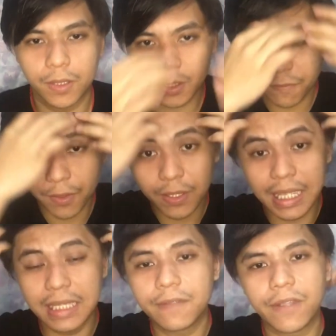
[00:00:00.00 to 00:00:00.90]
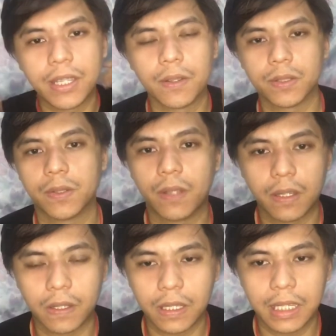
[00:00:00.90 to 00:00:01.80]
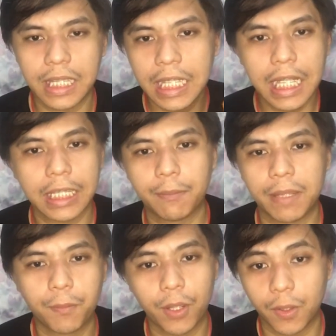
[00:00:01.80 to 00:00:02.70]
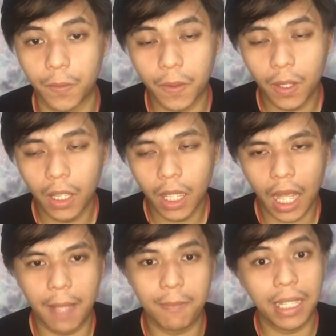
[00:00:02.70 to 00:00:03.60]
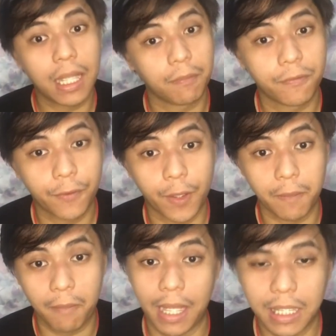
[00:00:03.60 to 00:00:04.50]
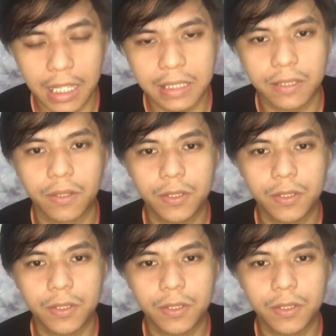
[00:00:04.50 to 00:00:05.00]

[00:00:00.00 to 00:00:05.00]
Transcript: So, so for today's video, so uh, hindi lang naman po ito uh, ah, make up for Becky's. No?